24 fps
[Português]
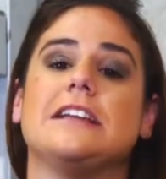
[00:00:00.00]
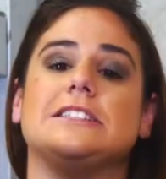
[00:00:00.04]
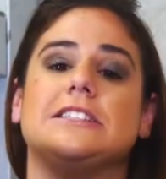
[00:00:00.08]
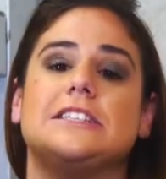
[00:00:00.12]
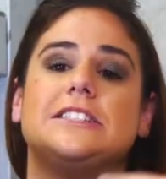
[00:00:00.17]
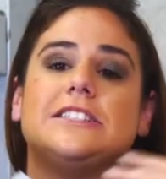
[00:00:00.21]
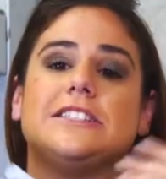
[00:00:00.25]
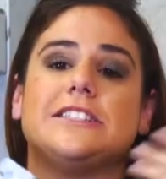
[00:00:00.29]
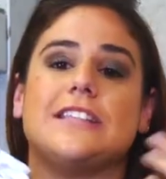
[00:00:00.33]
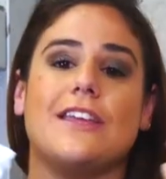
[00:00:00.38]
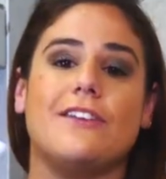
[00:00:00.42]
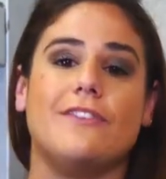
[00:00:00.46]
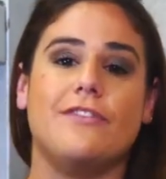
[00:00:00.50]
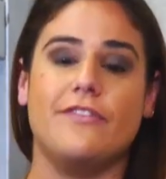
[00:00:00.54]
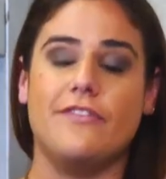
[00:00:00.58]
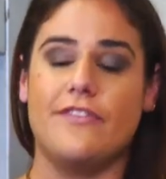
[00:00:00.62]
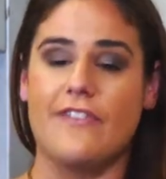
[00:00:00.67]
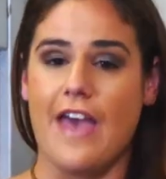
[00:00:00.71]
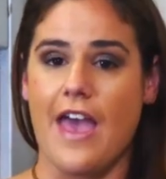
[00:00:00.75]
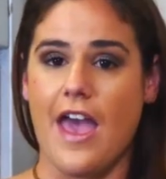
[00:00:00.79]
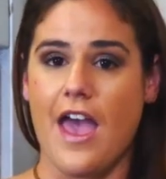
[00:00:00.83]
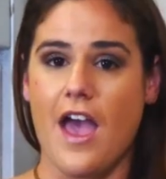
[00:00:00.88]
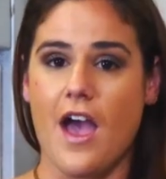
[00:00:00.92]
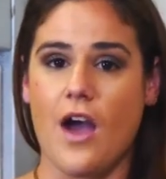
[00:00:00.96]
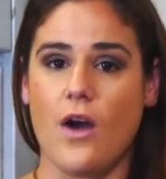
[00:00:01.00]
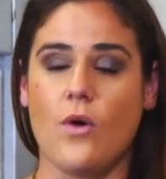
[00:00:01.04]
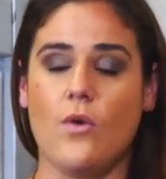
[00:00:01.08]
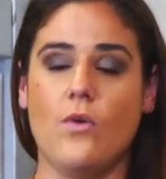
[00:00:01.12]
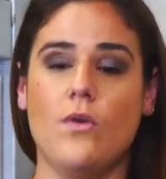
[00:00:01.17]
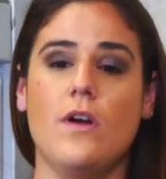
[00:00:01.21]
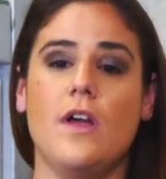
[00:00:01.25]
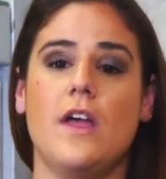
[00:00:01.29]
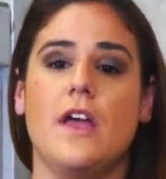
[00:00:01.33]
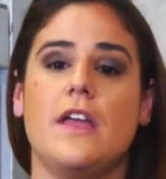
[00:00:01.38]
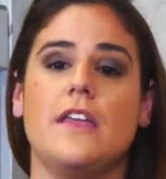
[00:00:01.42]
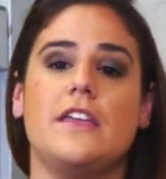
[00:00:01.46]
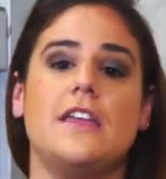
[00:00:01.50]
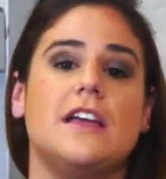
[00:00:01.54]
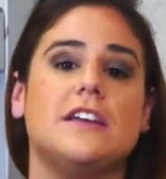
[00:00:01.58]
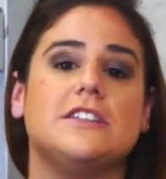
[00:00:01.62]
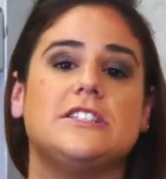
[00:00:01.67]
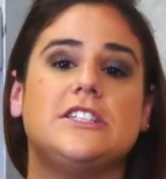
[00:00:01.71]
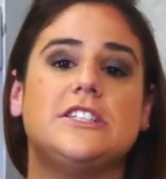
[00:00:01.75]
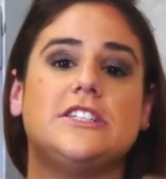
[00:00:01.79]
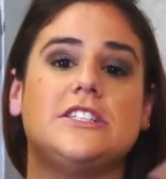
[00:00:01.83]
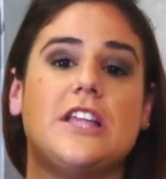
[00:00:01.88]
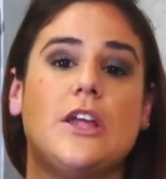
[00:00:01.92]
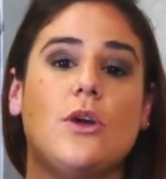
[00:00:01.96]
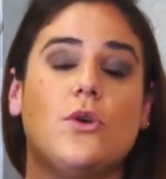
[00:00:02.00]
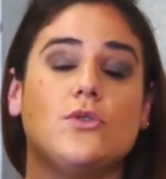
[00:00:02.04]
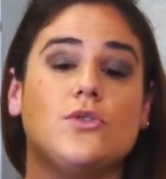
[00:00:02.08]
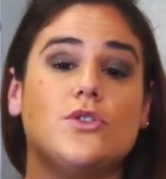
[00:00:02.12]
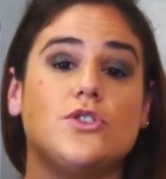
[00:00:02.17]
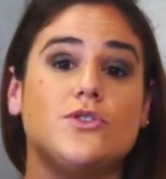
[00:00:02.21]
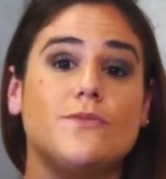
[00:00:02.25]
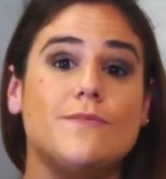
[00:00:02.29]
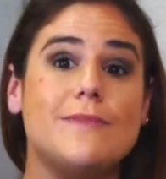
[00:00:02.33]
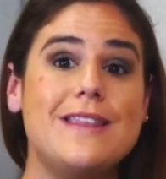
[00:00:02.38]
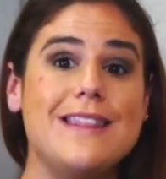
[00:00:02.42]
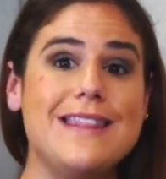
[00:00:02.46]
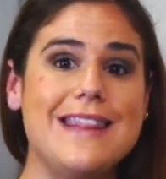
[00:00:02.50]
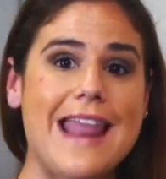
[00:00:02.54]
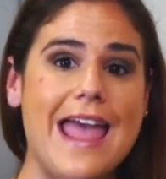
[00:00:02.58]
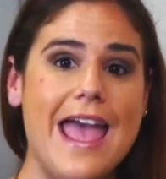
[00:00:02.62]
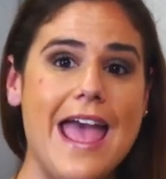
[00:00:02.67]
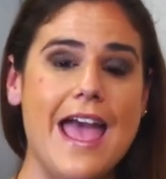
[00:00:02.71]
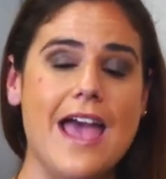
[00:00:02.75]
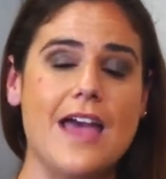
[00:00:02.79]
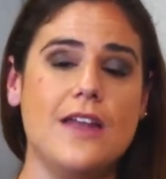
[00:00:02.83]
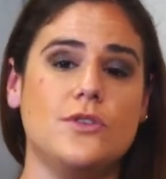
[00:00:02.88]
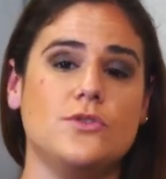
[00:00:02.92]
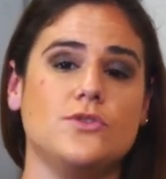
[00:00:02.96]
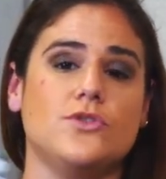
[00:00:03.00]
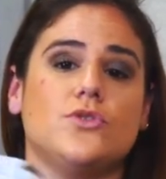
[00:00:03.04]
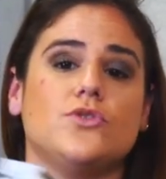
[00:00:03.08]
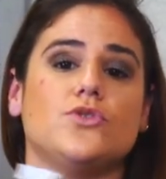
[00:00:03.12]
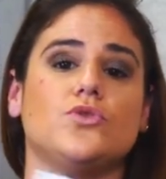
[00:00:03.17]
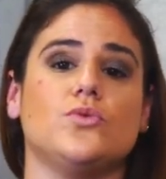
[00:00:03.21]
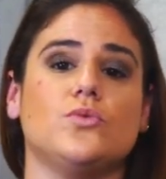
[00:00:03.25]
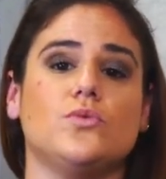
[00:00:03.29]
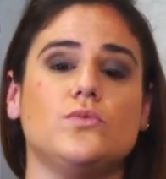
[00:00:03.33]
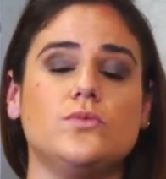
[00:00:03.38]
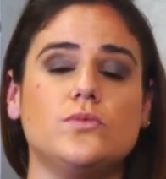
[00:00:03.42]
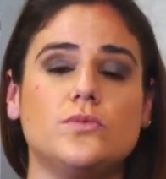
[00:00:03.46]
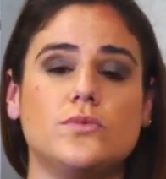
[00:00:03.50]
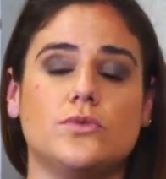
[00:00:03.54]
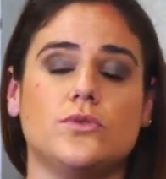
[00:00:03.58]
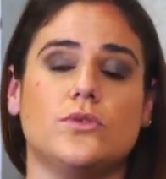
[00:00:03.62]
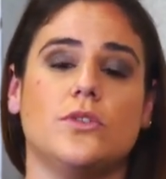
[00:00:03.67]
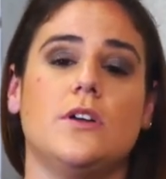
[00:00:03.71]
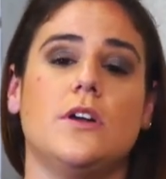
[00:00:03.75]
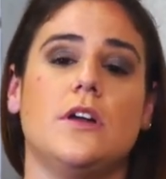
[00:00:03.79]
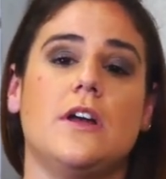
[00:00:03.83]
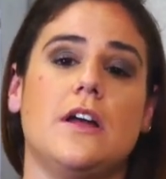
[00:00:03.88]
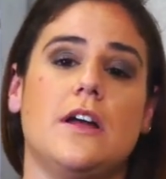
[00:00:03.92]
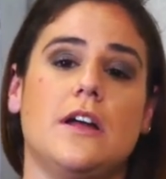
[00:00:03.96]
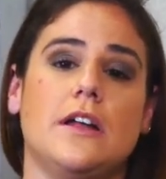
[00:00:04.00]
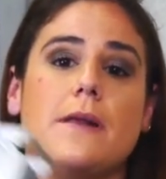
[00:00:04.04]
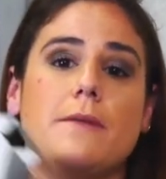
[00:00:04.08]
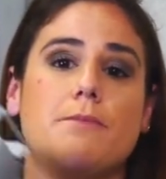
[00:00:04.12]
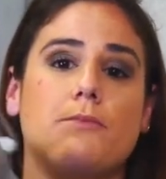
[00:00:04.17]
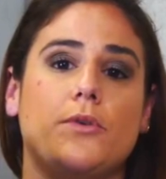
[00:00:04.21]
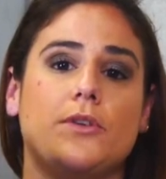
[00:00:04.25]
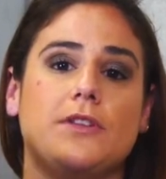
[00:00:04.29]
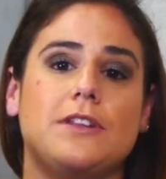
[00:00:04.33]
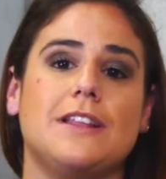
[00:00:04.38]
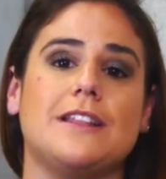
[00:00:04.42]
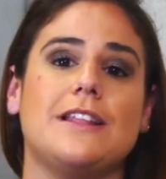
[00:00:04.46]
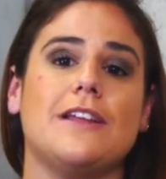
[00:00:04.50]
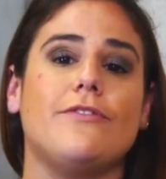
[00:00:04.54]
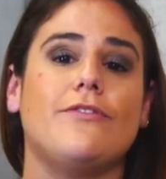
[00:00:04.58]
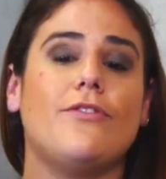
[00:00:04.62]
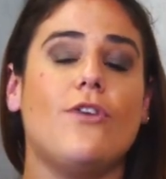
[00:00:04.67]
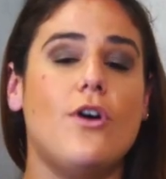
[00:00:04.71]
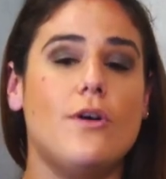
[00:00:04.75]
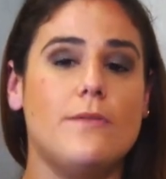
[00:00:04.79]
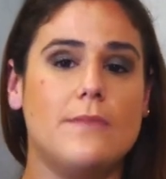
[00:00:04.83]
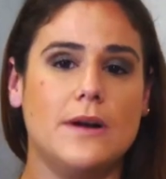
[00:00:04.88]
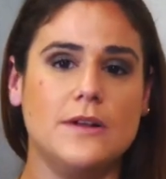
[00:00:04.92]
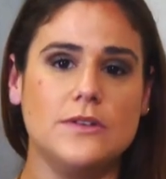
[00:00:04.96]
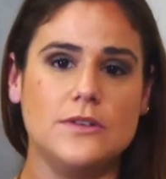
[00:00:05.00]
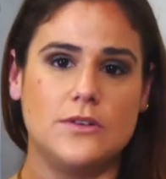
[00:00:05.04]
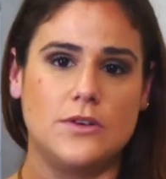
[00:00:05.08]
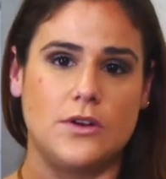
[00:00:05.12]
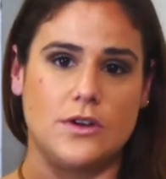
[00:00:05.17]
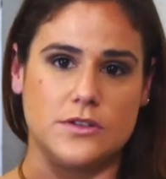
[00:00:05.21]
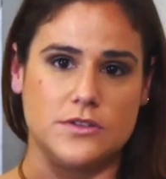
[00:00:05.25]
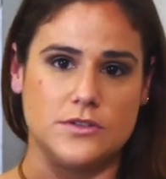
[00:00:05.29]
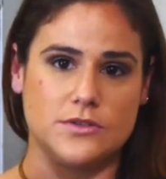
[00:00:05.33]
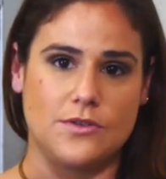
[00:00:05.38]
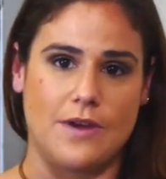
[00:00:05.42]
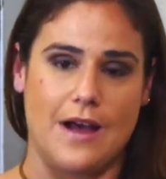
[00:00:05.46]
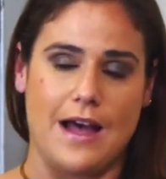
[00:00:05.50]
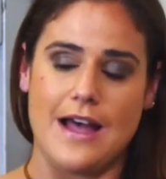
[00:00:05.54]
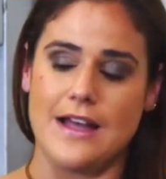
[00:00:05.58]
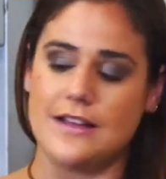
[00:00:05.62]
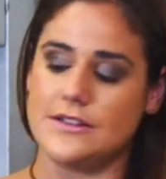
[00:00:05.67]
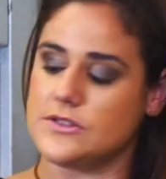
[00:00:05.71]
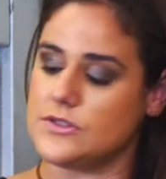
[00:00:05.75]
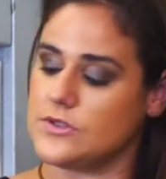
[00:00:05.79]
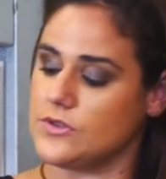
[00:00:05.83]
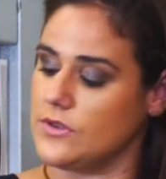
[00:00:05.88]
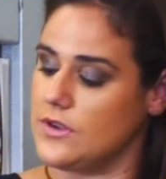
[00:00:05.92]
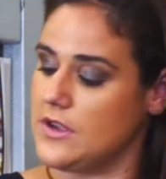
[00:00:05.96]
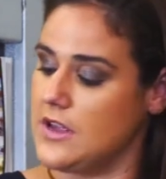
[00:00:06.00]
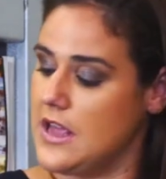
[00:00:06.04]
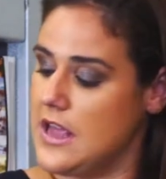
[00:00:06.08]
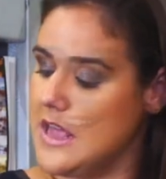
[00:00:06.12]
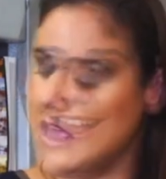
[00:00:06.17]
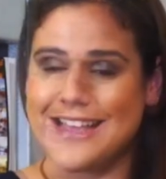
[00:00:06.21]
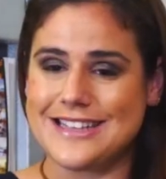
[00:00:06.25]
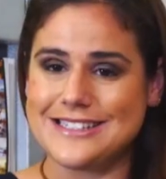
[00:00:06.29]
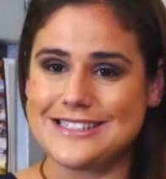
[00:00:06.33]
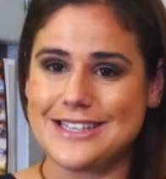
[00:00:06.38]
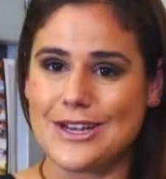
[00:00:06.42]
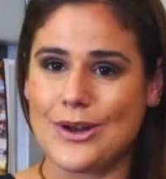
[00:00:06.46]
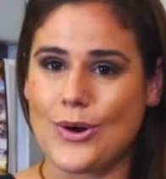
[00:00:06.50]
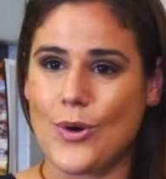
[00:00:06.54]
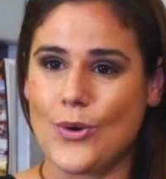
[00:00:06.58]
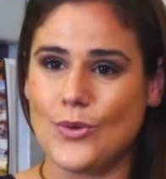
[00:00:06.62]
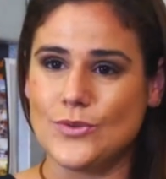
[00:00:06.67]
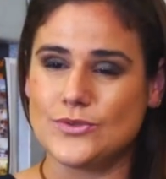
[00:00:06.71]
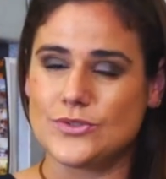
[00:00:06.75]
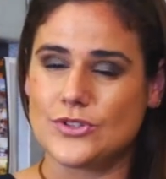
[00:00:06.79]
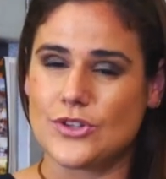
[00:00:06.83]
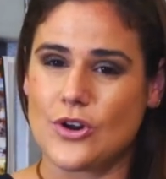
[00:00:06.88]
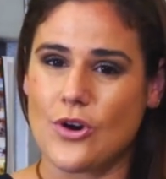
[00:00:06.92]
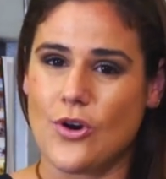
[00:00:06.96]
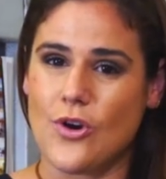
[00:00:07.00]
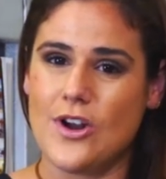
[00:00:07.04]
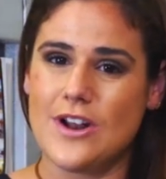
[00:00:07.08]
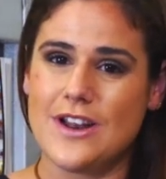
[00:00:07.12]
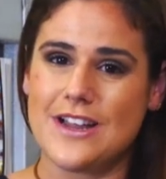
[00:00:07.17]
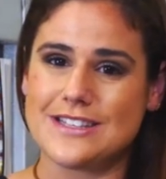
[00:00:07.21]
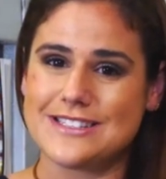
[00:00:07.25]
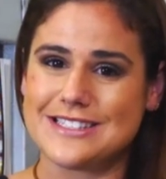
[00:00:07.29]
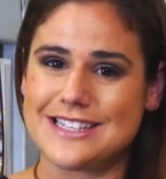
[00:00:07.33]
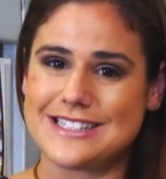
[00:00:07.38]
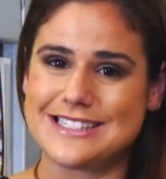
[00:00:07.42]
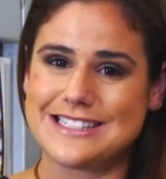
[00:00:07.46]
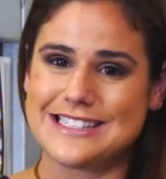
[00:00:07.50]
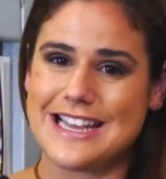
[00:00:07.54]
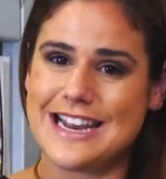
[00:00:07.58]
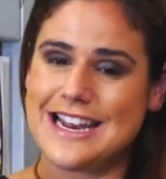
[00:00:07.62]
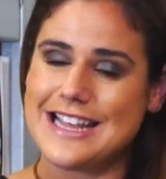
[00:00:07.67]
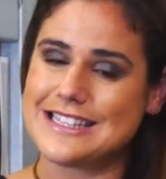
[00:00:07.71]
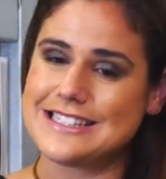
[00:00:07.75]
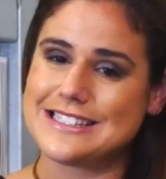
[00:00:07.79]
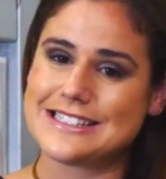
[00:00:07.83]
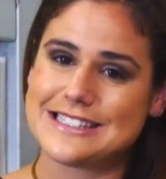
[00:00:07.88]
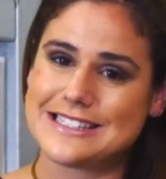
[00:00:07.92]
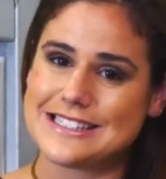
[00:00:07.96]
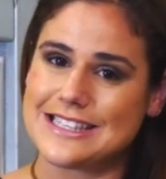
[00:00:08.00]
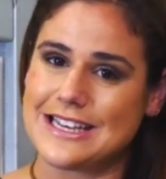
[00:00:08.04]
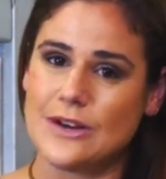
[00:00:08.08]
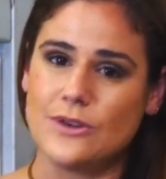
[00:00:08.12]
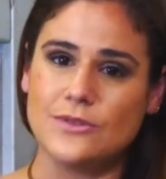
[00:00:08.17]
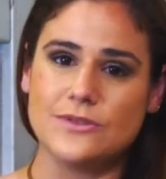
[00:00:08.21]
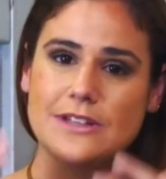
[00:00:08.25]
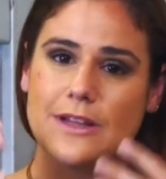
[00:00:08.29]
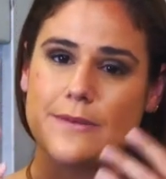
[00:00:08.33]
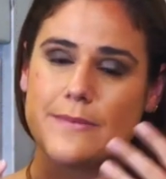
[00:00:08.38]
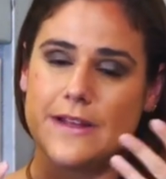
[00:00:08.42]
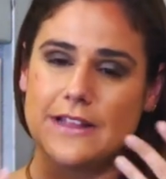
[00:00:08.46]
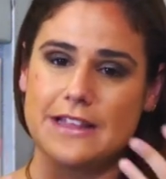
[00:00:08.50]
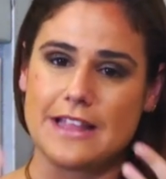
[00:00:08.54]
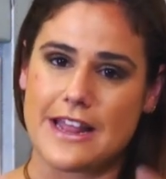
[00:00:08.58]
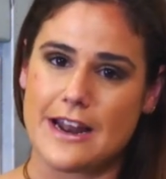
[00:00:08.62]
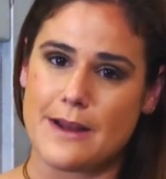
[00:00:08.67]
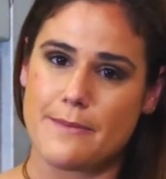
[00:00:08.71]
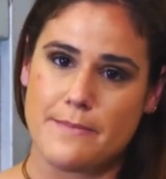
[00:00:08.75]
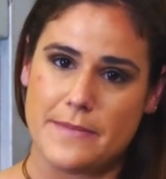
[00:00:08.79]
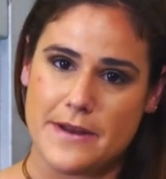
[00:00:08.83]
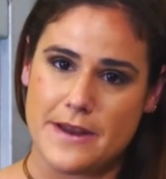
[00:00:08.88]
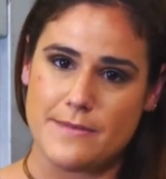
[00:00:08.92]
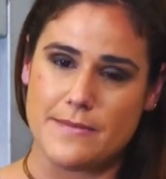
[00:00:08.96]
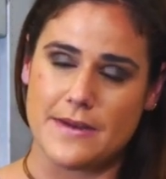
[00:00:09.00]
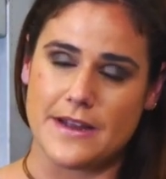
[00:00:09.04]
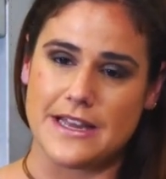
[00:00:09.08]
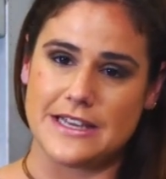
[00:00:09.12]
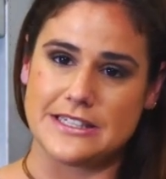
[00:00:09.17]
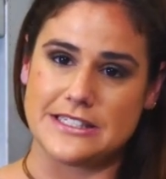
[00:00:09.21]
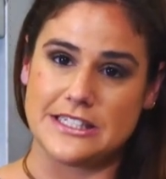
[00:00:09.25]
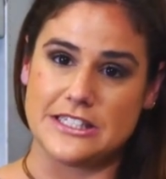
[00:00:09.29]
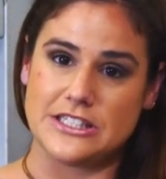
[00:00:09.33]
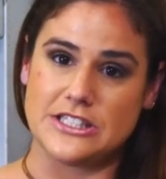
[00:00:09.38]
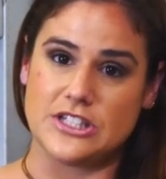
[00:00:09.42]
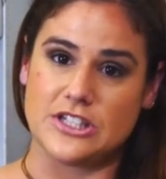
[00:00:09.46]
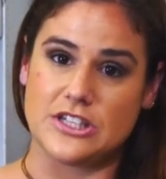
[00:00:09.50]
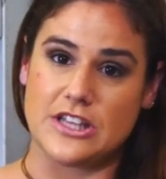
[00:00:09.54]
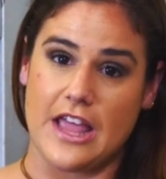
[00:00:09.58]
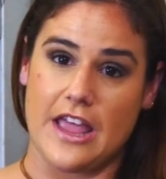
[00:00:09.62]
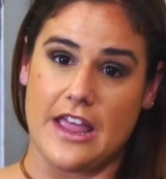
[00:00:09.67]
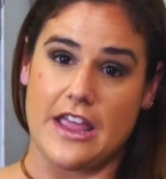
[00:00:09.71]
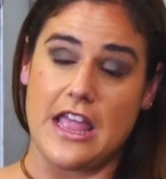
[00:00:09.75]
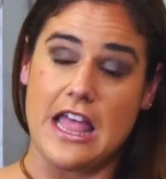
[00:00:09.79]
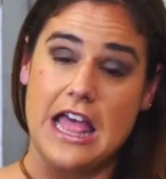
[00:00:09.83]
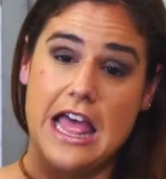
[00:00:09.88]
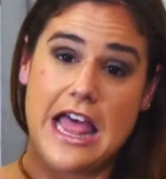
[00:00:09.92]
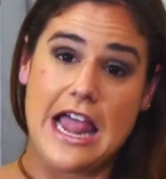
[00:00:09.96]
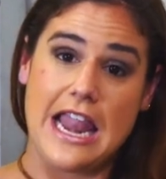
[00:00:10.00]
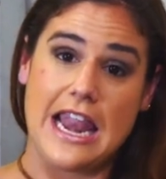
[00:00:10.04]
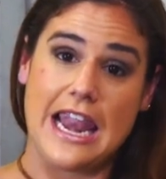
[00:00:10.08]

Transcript: A gente tem ferro e a gente tem outros minérios junto para poder estar tá formando o nosso aço. Esse controle, essa seleção da matéria-prima que a gente tem